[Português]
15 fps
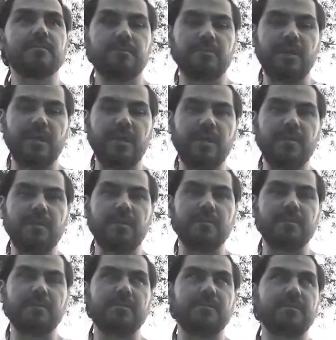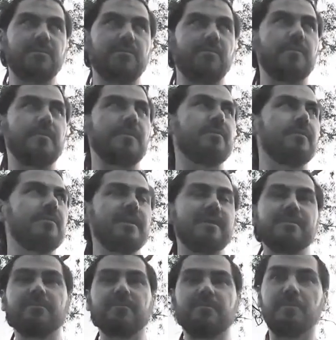já que as do primeiro
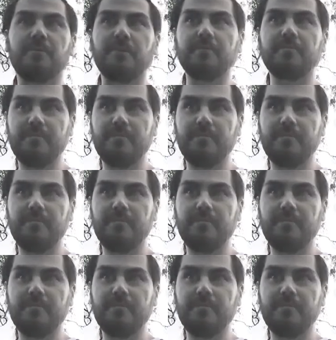trimestre já foram.